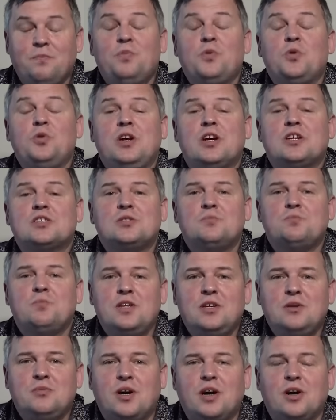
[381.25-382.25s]
Но я же
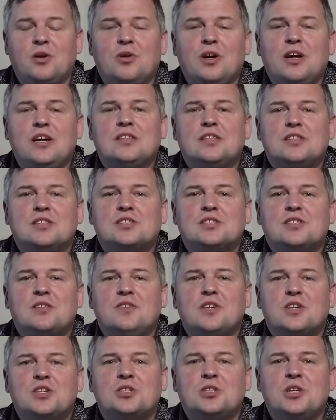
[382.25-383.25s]
понимаю, это же
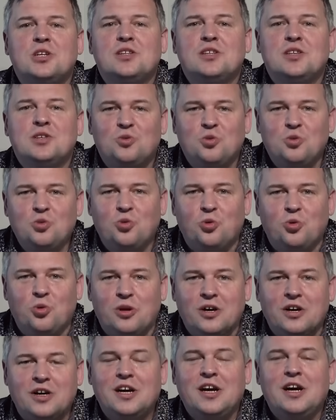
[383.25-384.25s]
совершенно
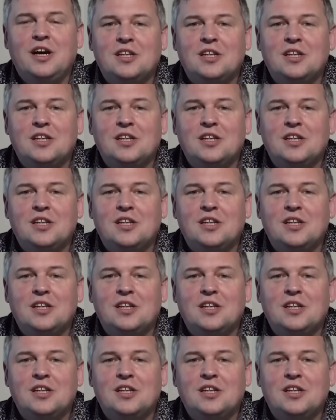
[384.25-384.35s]
другое.